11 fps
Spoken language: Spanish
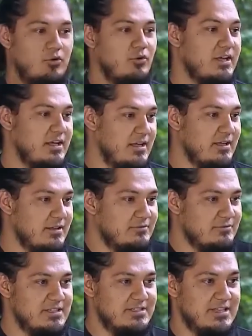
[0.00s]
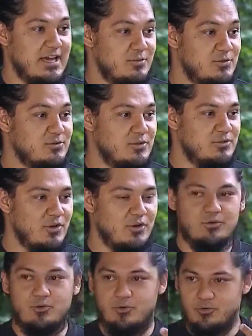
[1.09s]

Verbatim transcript: con lo que está en nuestro entorno,